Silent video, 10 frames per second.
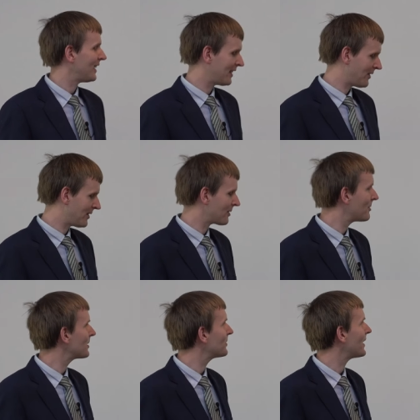I ktoś
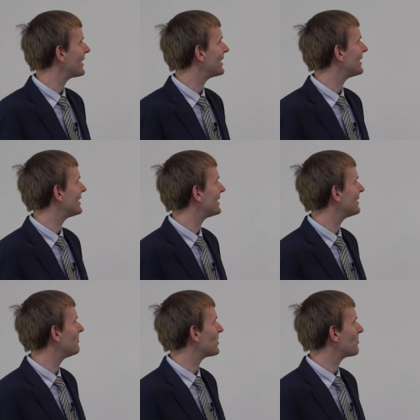sobie tutaj e,
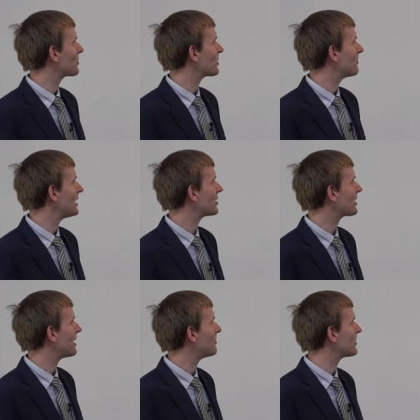być może
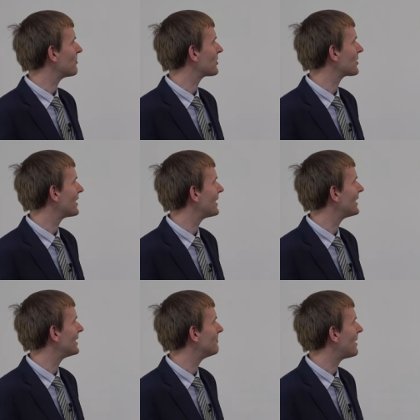mieszka, być
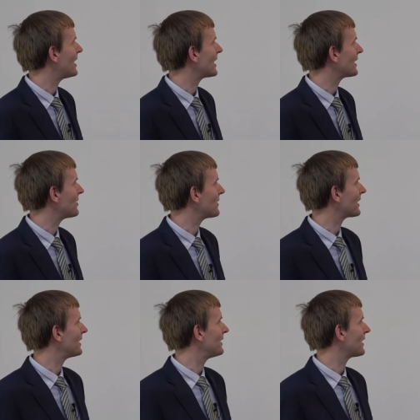może ma jakieś
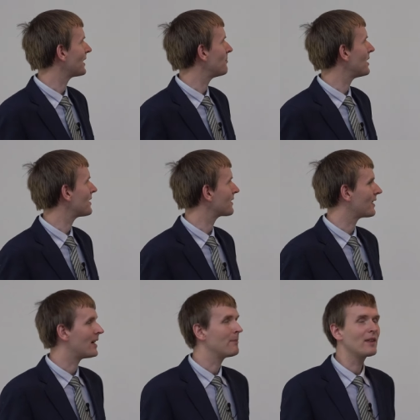takie, takie
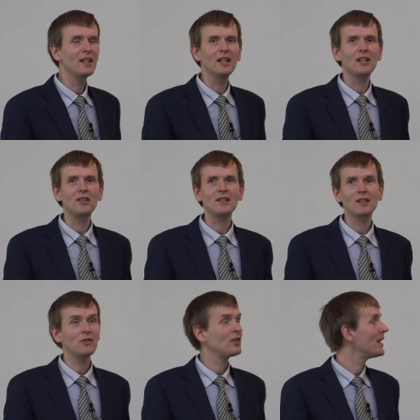miejsce
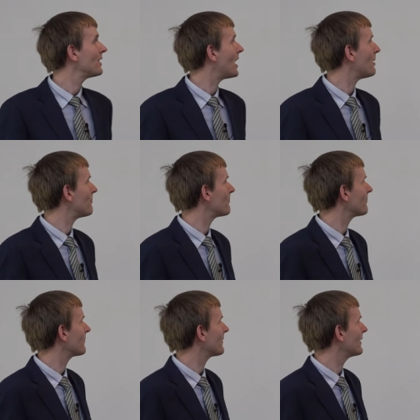schronienia.
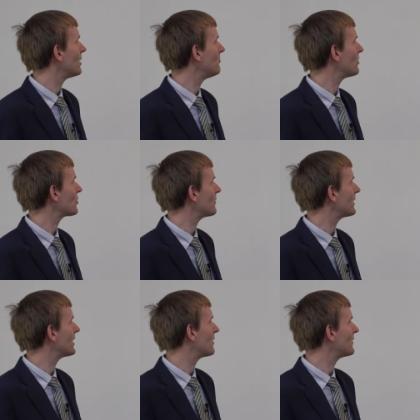Dom może
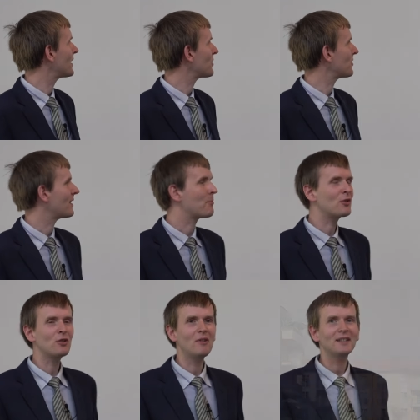wyglądać na
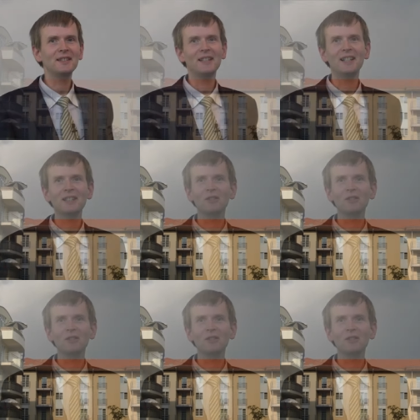przykład tak